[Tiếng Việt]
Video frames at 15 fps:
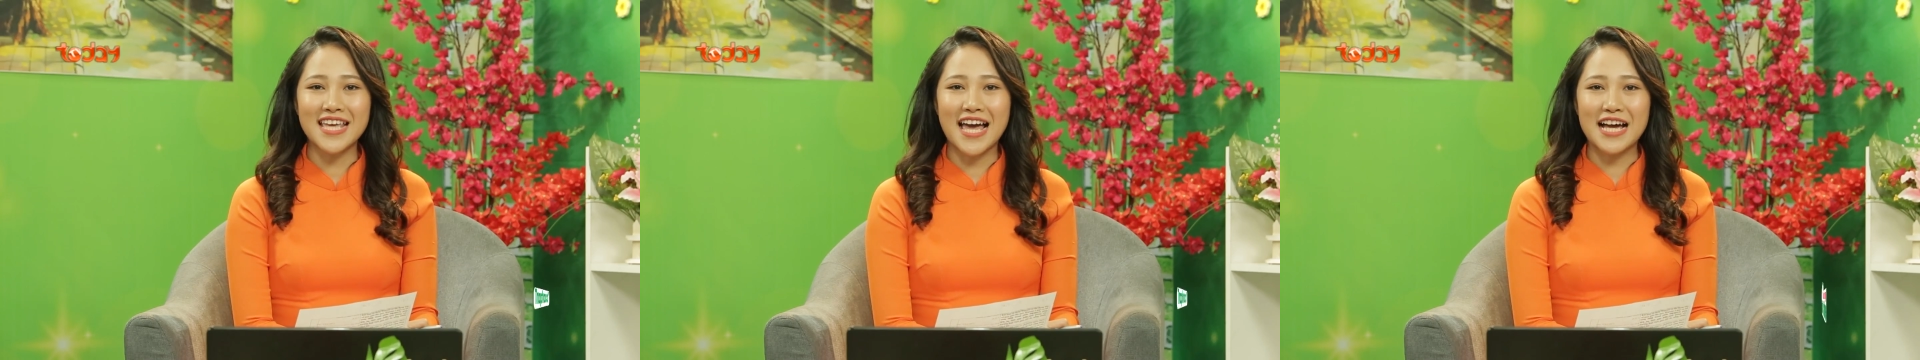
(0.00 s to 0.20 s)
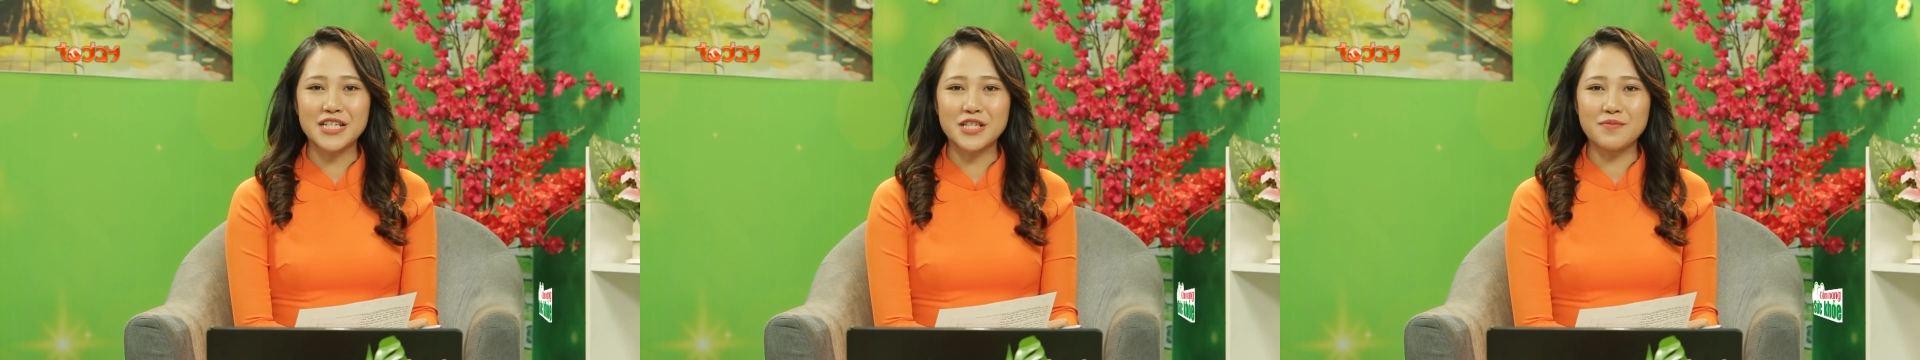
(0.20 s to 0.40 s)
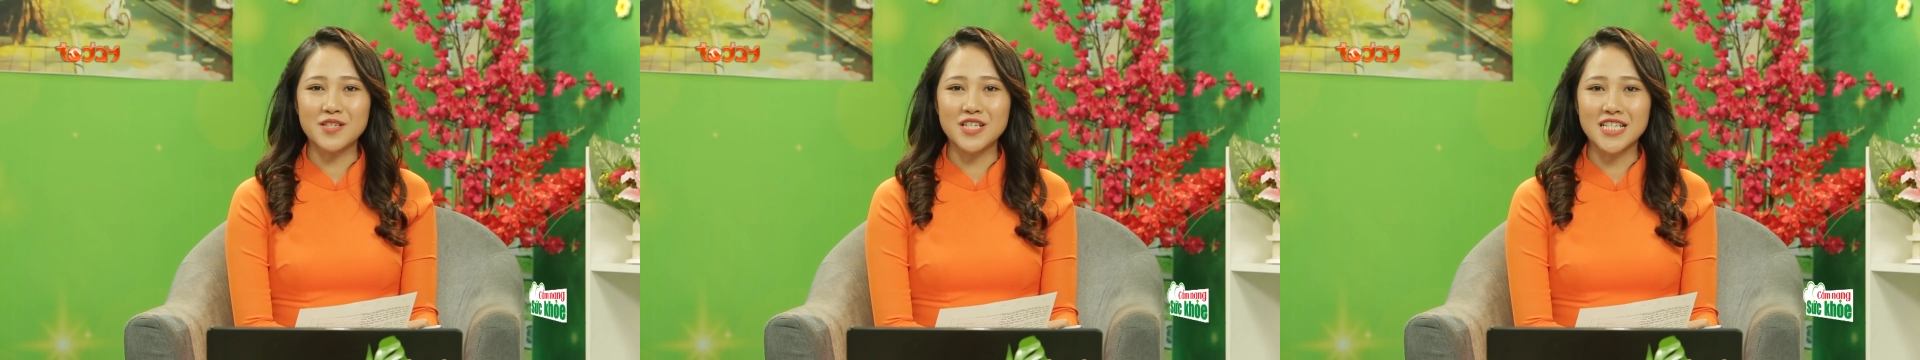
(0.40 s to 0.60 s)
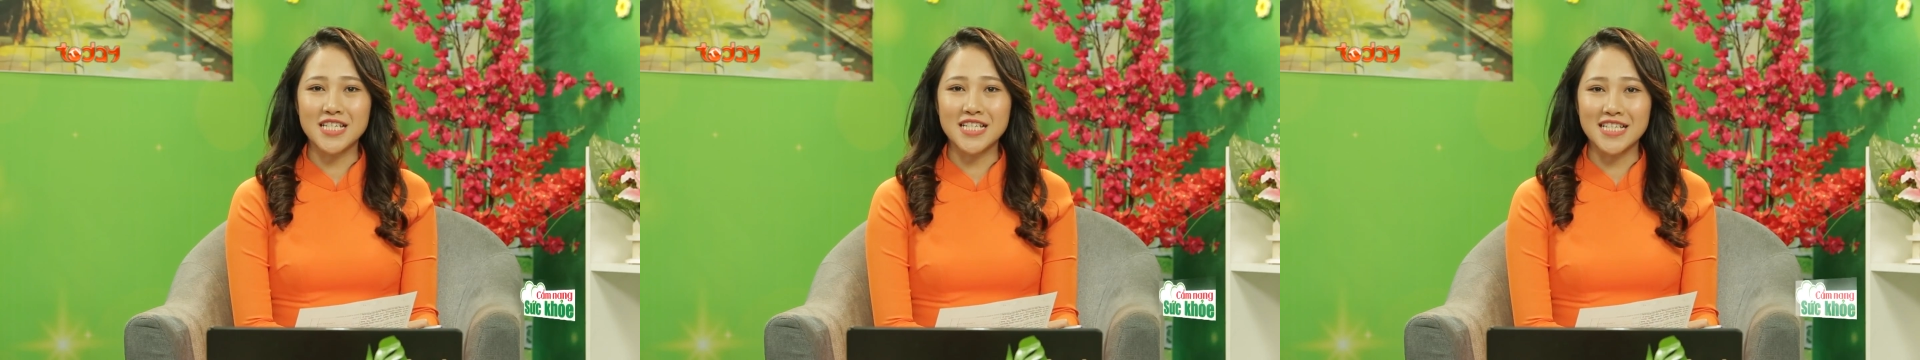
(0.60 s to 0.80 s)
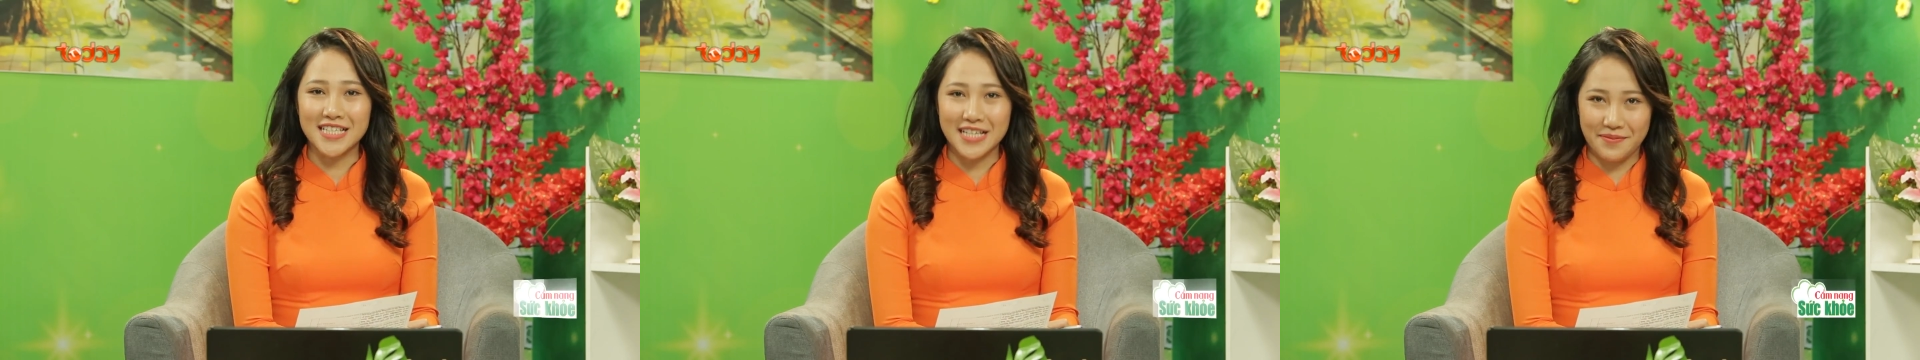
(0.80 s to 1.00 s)
giả trong chương
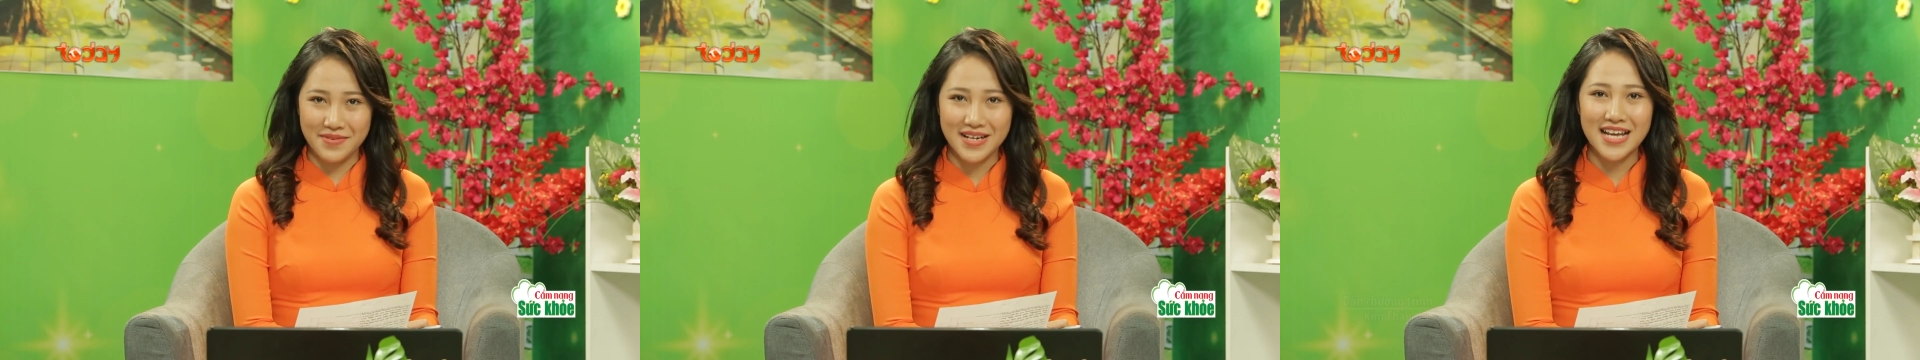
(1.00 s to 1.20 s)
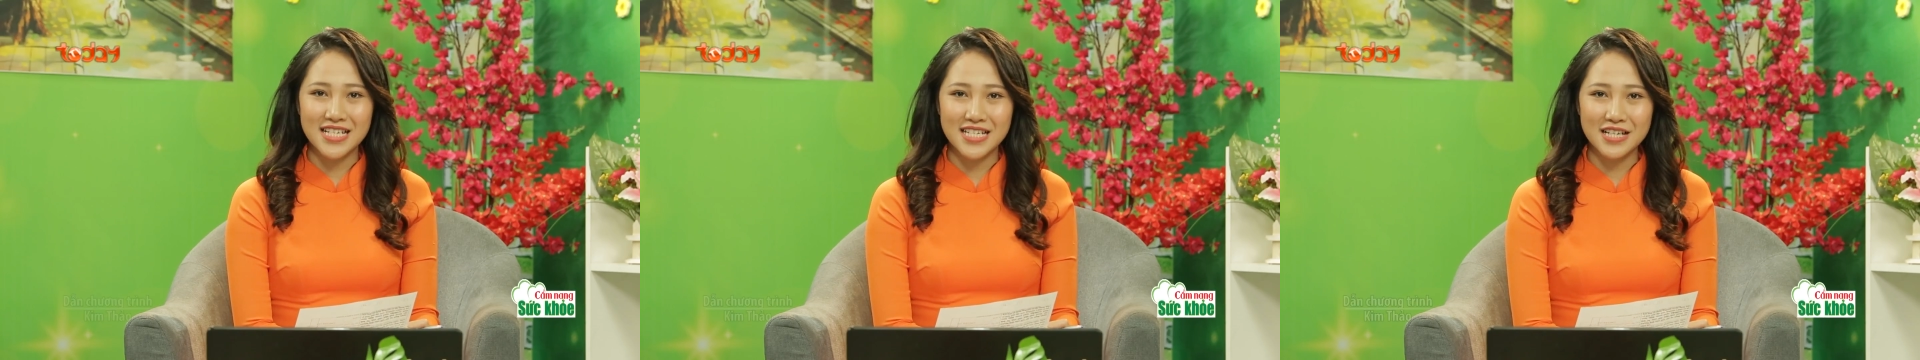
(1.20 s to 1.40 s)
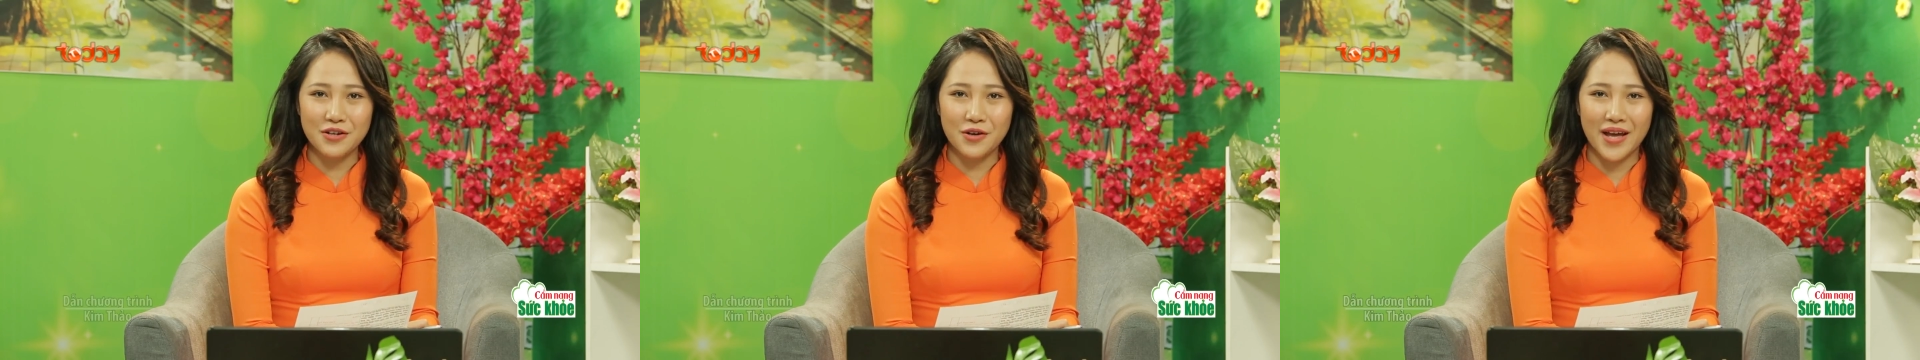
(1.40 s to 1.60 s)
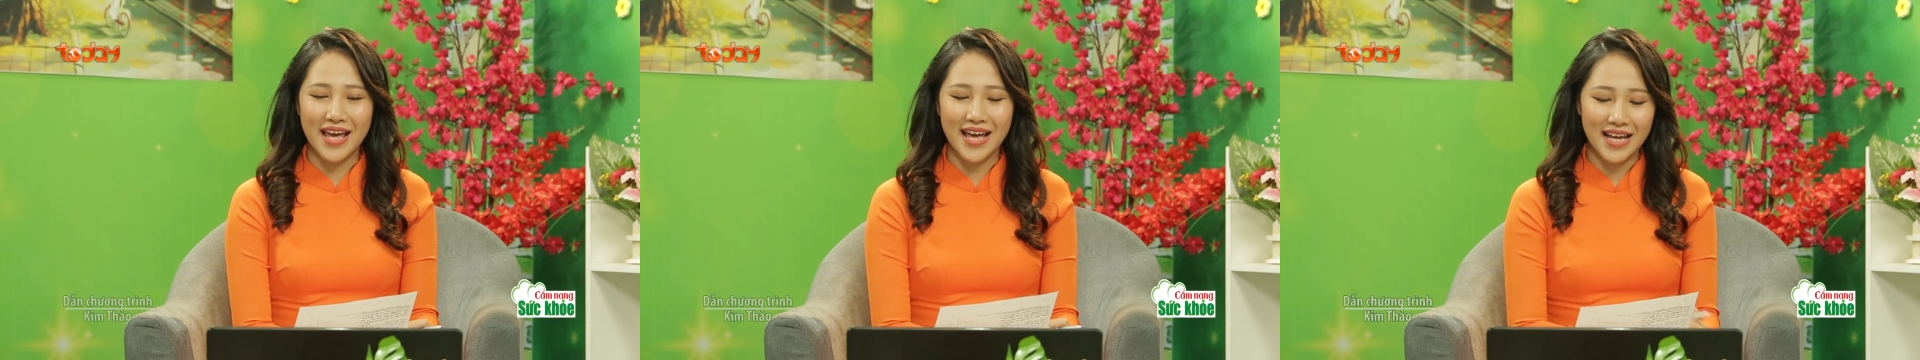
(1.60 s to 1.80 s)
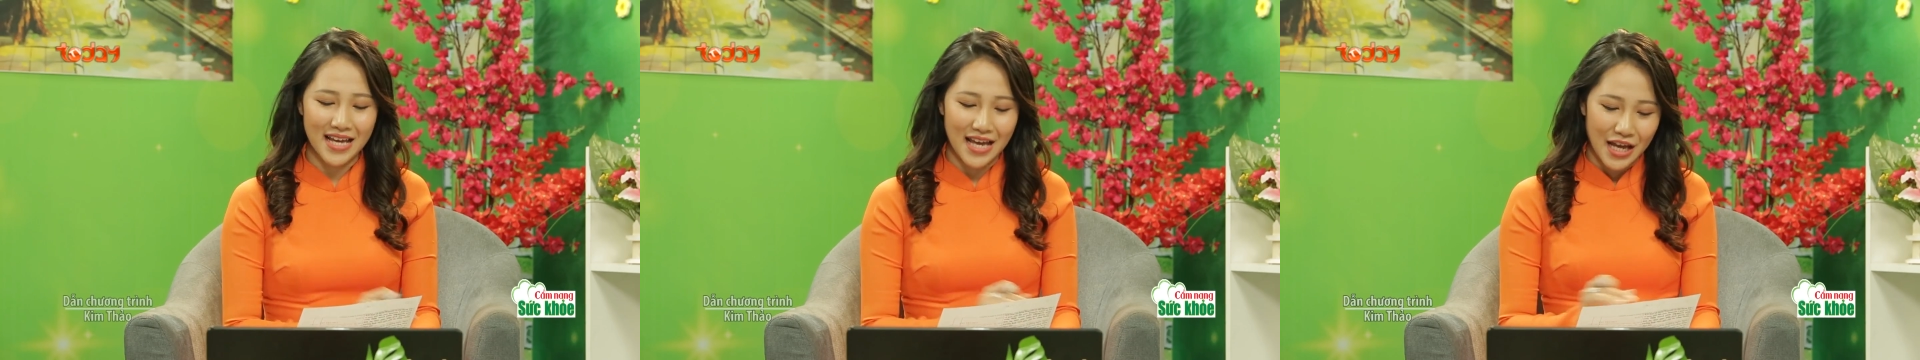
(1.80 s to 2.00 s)
trình Cẩm Nang Sức
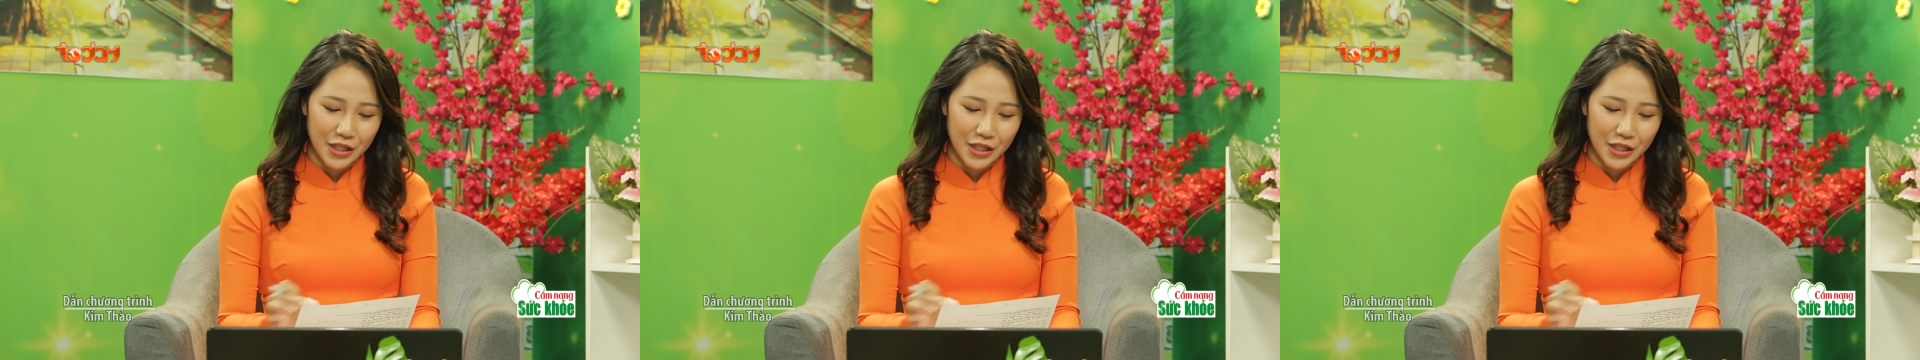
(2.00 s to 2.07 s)
Khỏe.